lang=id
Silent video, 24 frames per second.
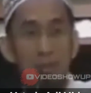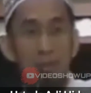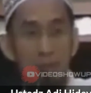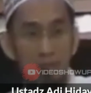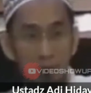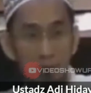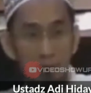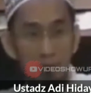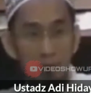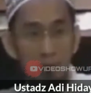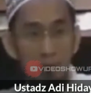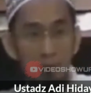pilih
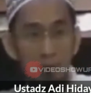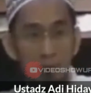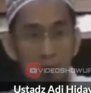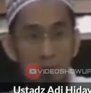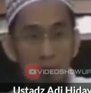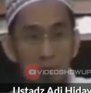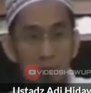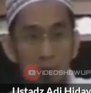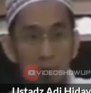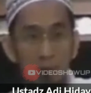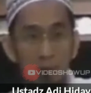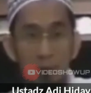ria.
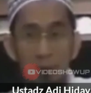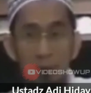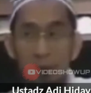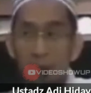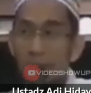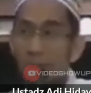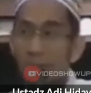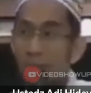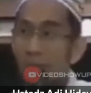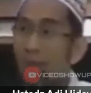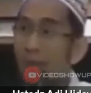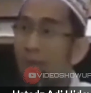Ya,
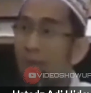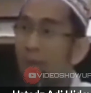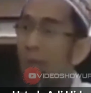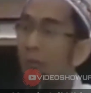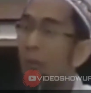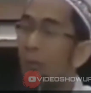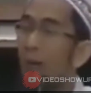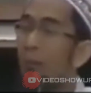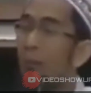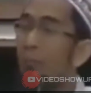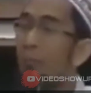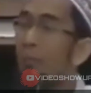dia
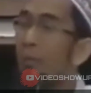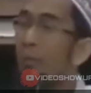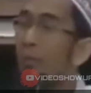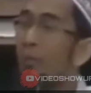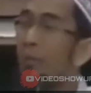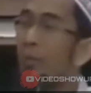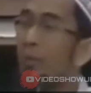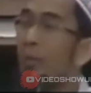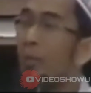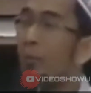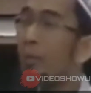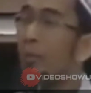ada wa
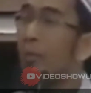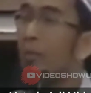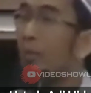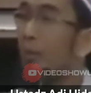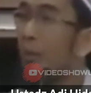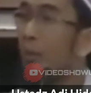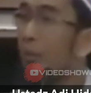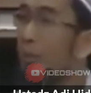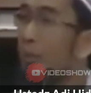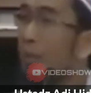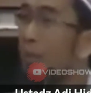amma bi ni'mati